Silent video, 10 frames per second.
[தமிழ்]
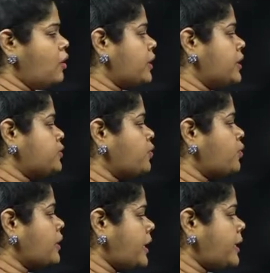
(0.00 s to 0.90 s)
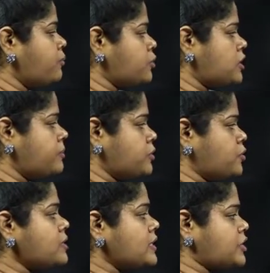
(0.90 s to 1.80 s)
ஓகே ஸோ நிறைய முஸ்லிம்
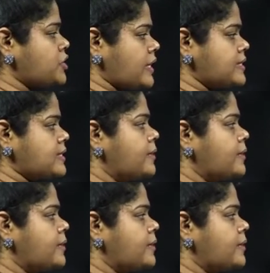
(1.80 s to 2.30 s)
இஷ்யூஸ் சச் ஆஸ்